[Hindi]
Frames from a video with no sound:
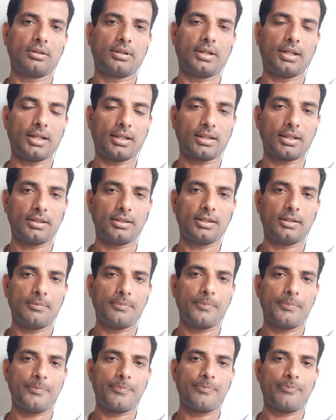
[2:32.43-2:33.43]
ठीक है जी
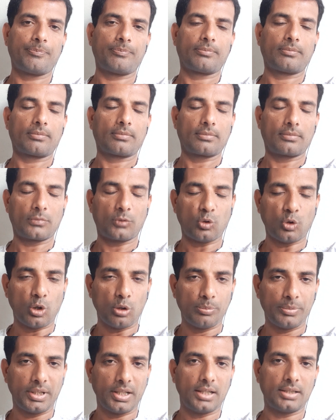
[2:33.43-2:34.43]

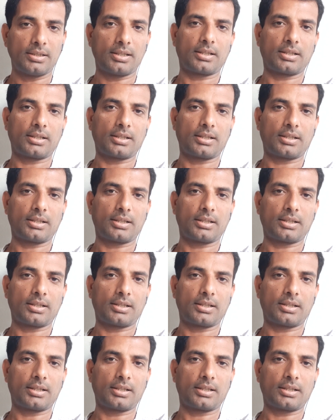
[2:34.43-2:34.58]
दुआओं में याद